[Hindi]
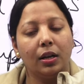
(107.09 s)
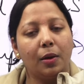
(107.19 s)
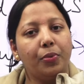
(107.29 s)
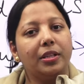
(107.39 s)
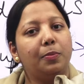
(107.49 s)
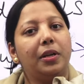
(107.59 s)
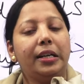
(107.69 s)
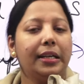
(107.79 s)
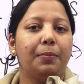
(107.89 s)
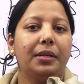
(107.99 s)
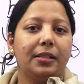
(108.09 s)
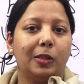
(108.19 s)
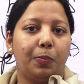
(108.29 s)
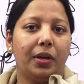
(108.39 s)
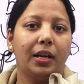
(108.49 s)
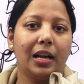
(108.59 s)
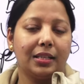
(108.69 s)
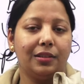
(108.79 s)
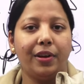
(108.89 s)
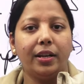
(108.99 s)
कंप्रेसिबिलिटी के बेसिस पे
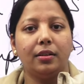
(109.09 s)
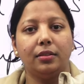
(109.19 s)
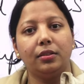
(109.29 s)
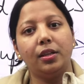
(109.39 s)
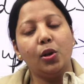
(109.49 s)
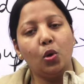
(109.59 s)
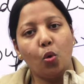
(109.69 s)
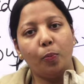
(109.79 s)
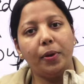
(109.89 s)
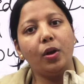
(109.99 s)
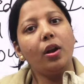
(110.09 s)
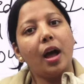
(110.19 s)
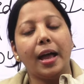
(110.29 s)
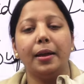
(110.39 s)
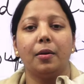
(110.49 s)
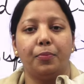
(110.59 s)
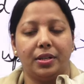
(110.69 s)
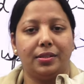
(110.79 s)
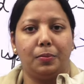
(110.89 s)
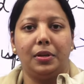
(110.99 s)
क्लासिफाई करते थे लो पे और हाई
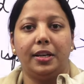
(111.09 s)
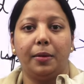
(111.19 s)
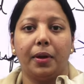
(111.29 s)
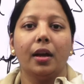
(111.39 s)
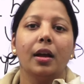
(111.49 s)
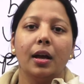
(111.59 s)
कंप्रेसिबिलिटी पे